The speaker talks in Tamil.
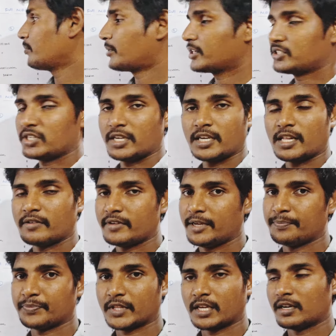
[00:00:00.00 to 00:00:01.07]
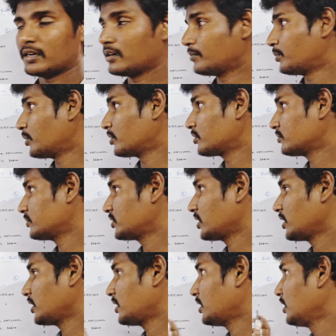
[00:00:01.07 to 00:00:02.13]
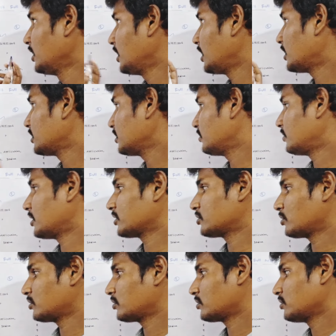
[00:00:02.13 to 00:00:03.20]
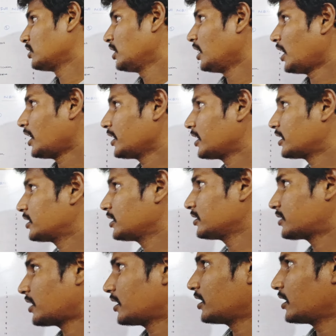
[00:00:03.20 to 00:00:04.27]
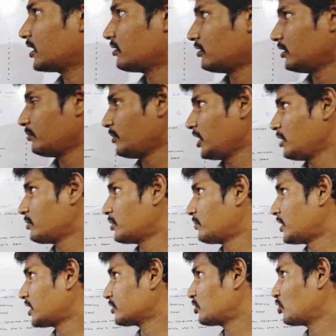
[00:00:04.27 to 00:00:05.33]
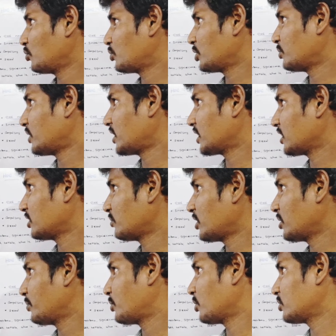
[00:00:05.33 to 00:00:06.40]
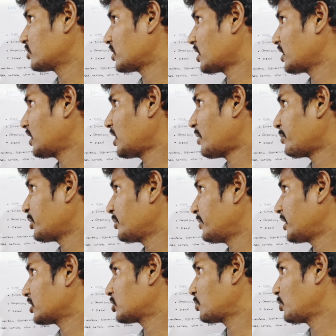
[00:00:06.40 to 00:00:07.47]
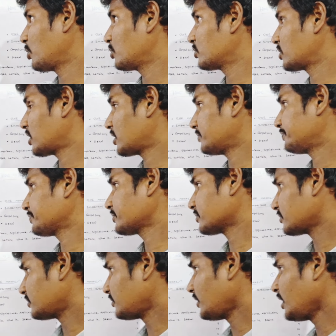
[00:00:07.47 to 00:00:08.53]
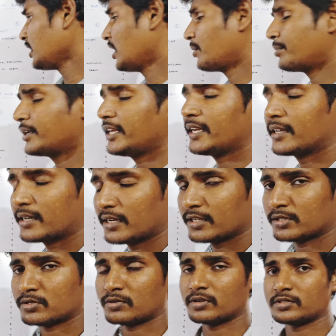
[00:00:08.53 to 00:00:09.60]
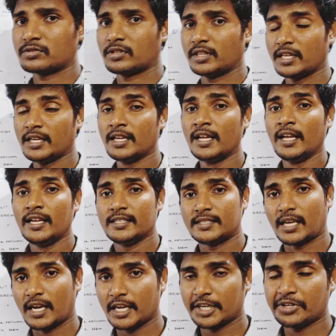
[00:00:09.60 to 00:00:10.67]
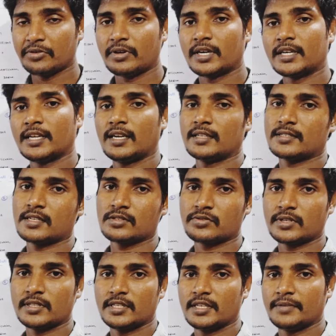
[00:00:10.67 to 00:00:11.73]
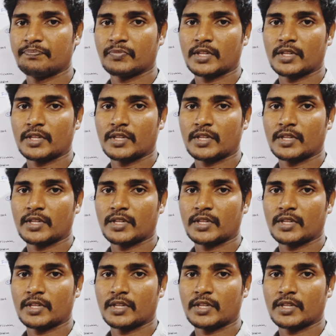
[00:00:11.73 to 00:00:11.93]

படிச்சிங்கனாவே போதும் சரிங்களா அந்த மார்க்ஸ் வந்துடும் அதுக்கடுத்து சார் எனக்கு வந்து மினிமம் மார்க்ஸ் முப்பது மார்க் இந்த மாதிரி போகும் சார் இல்லை ஐம்பது மார்க்ஸ் போகும் சார் அப்படிங்கிற ஸ்டூடெண்ட்ஸ் வந்து செலக்டிவான லெசன்ஸ் வந்து